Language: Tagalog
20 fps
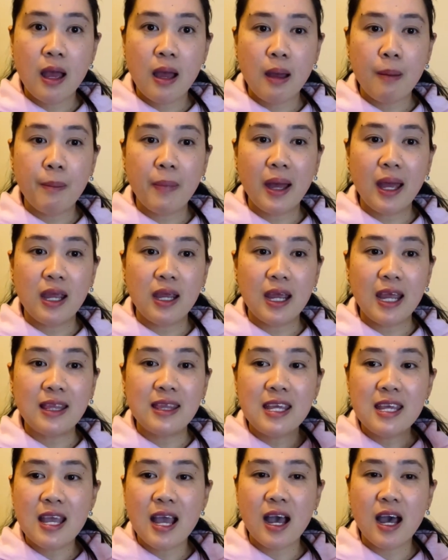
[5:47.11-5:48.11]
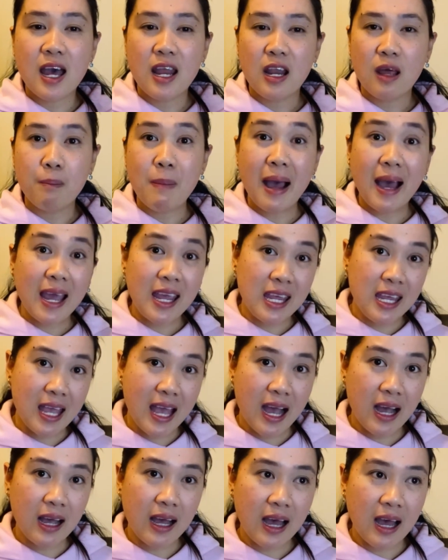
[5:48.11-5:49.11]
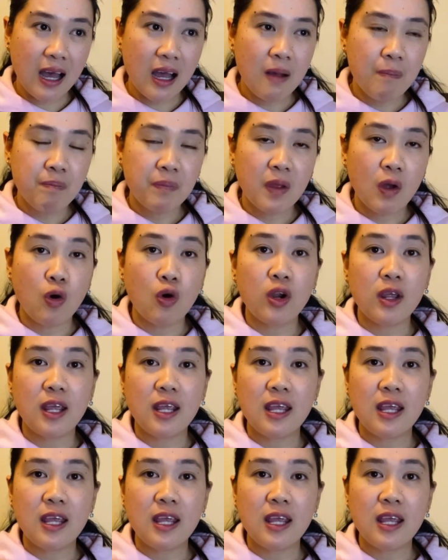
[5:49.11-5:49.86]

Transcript: may idea ka na baka hiyang ka or